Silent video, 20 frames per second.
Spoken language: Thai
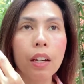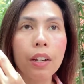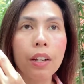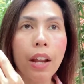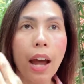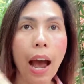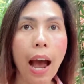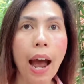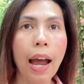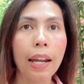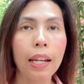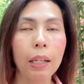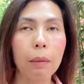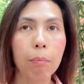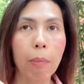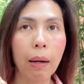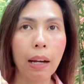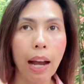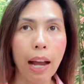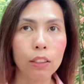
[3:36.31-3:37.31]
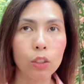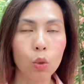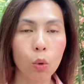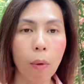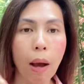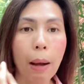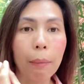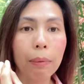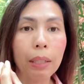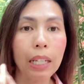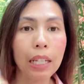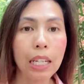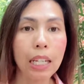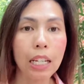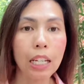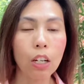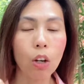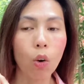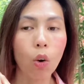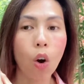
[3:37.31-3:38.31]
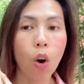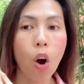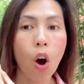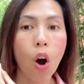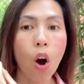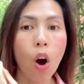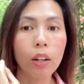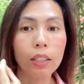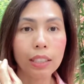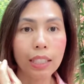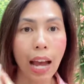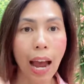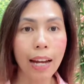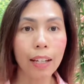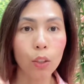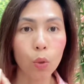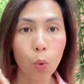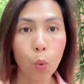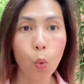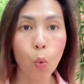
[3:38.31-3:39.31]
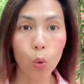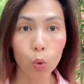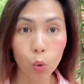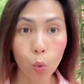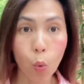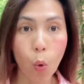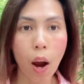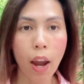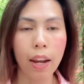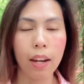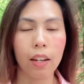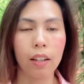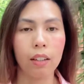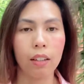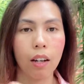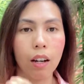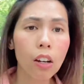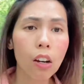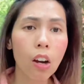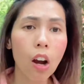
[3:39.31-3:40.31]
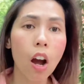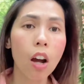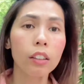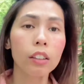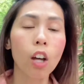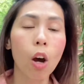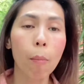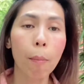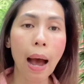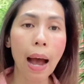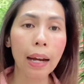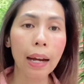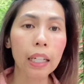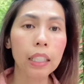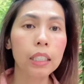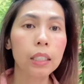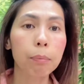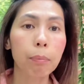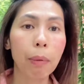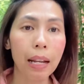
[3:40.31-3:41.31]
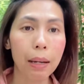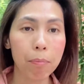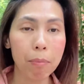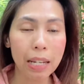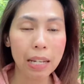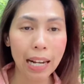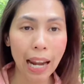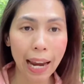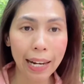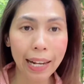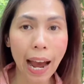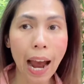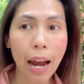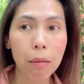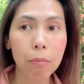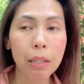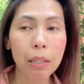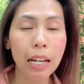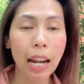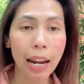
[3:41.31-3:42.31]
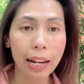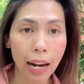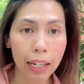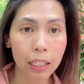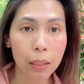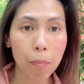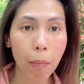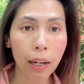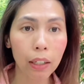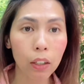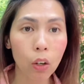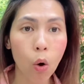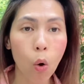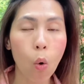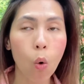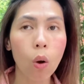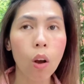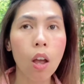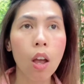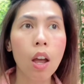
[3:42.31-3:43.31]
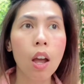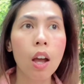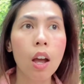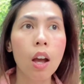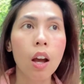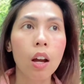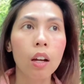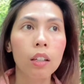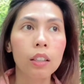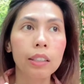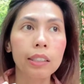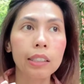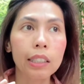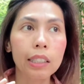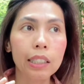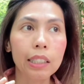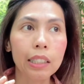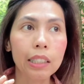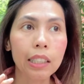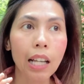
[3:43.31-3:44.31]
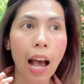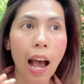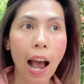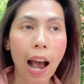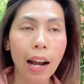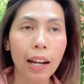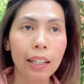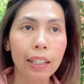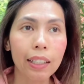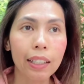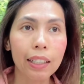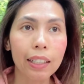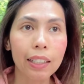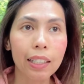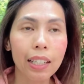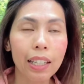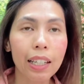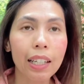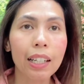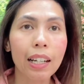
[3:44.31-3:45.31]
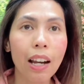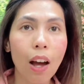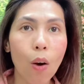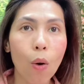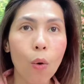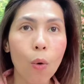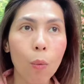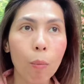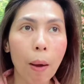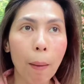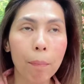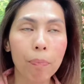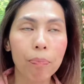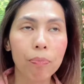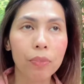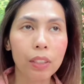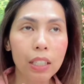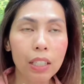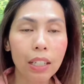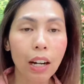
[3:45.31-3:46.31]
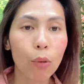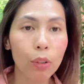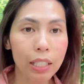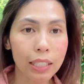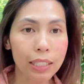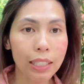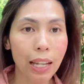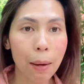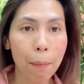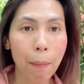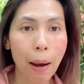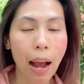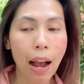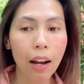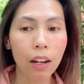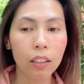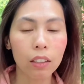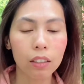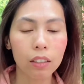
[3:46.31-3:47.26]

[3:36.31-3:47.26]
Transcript: ได้ประกันสุขภาพที่ดีแล้วก็จ่ายถูกด้วยแล้วก็ต่อมาก็คือเป็นมีรายได้ที่มั่นคงจากที่เราแบบคือเราดีใจมาก